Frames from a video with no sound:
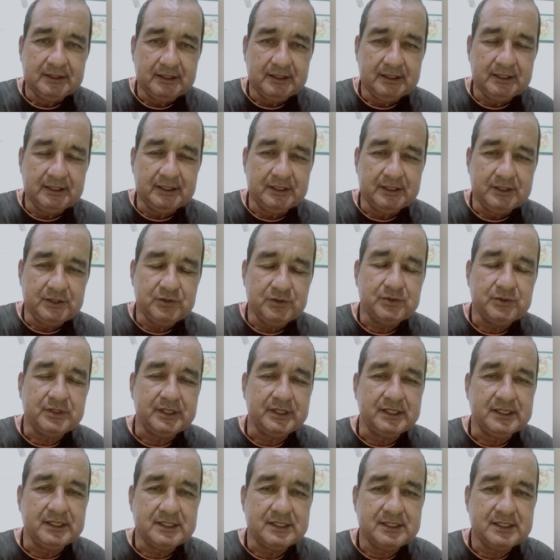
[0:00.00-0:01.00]
uh,
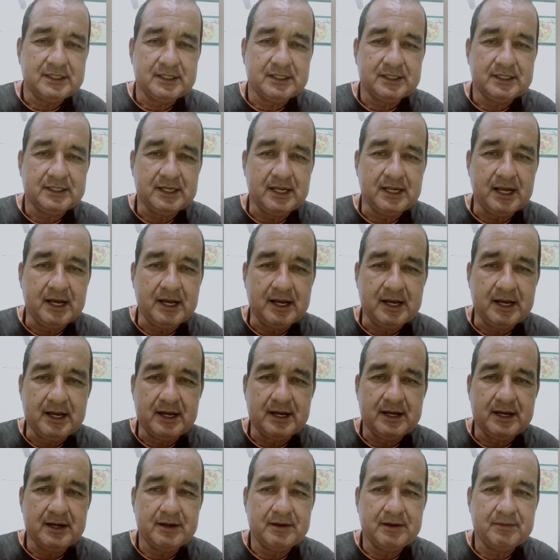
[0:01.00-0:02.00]
nutrients
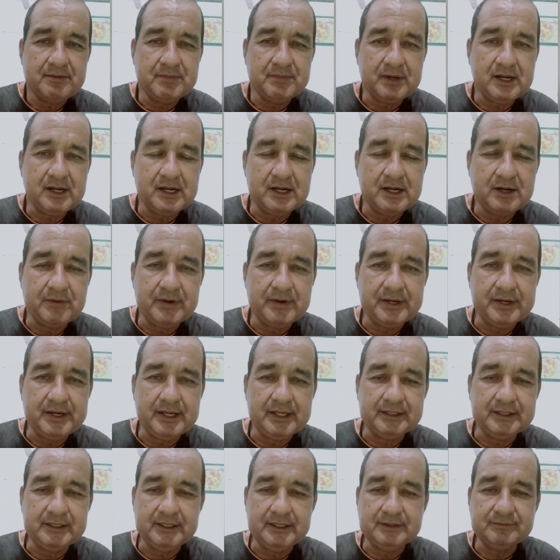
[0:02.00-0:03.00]
na magagawa
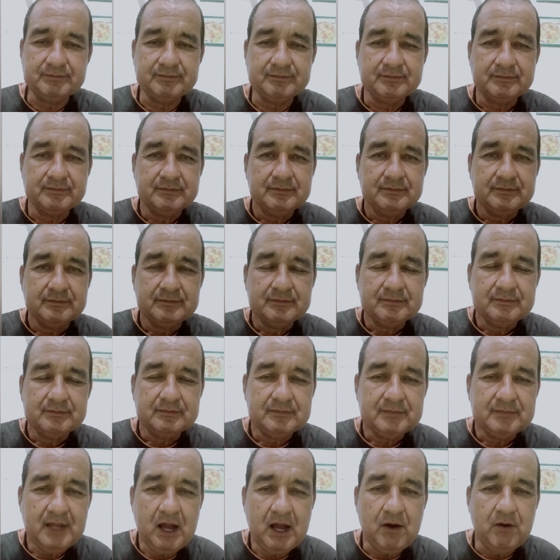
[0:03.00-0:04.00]
natin.
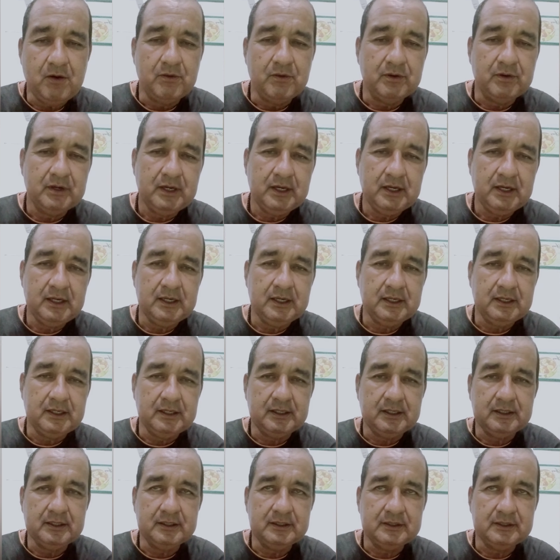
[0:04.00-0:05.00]
Now,
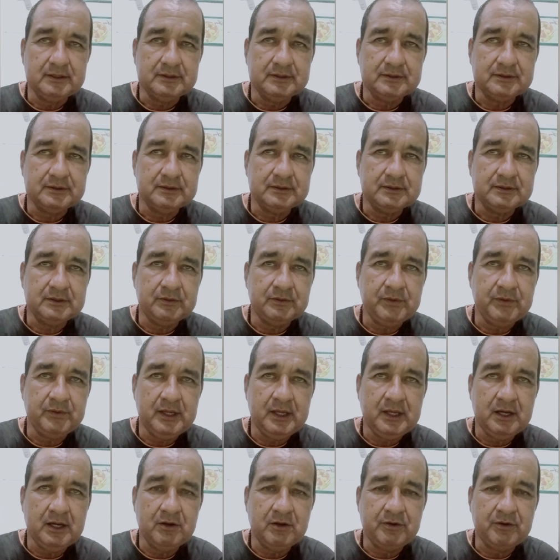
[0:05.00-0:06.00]
uh,
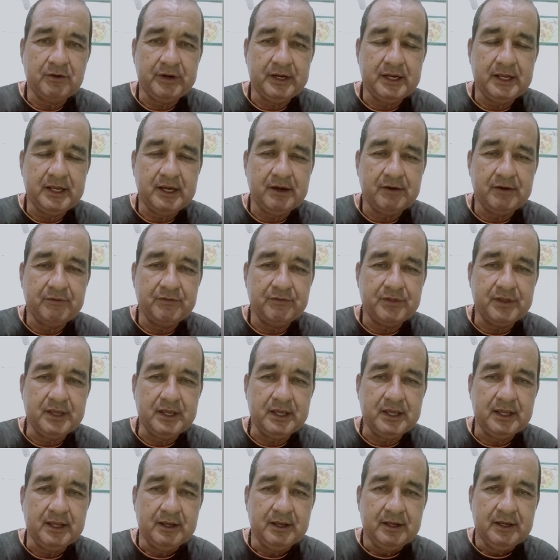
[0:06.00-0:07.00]
we already have
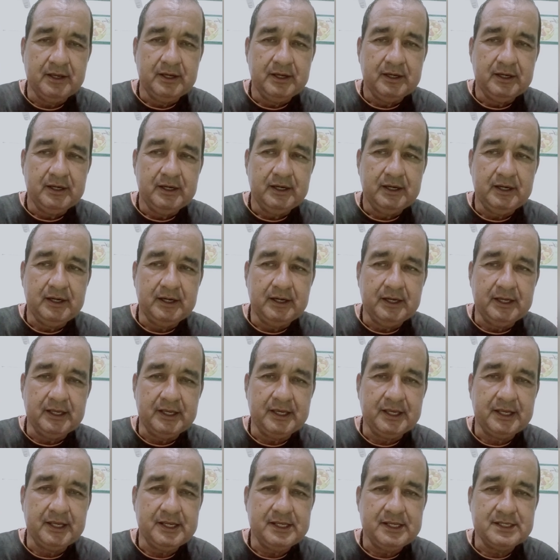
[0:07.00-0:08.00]
the uh,
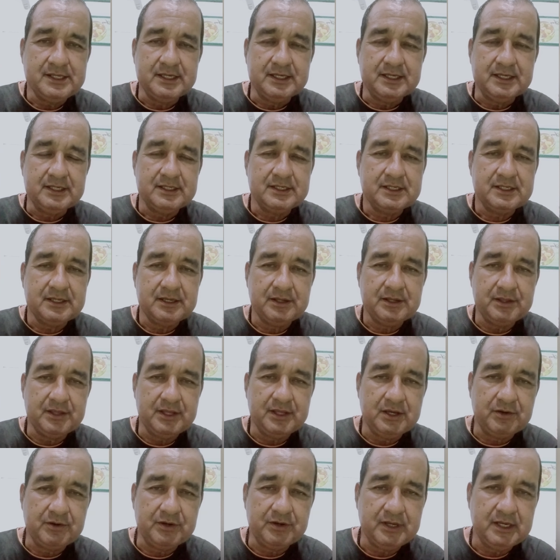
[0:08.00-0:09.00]
ingredients,
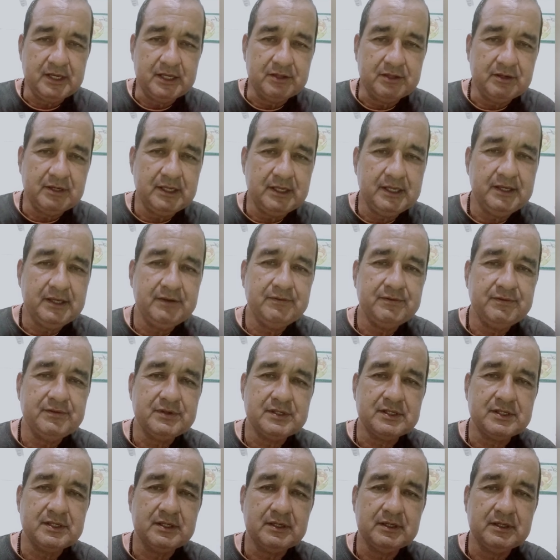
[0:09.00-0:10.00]
the oregano
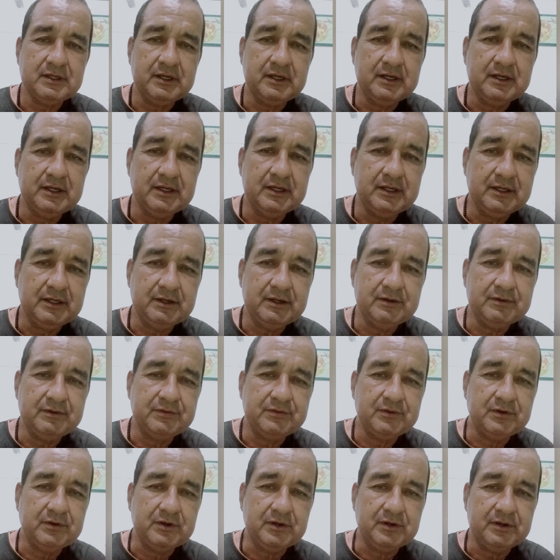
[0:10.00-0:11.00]
leaves uh,
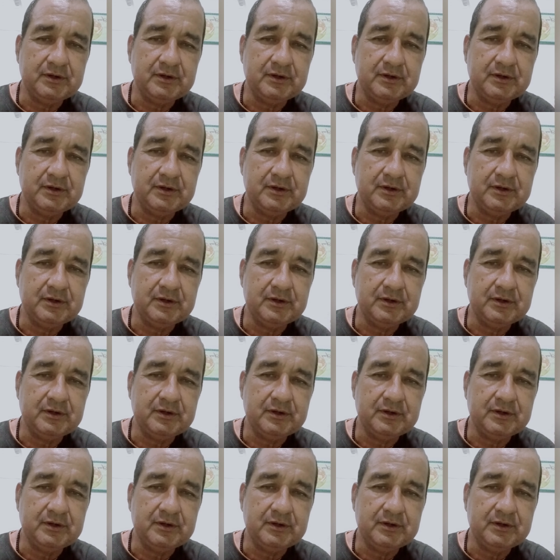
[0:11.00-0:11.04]
for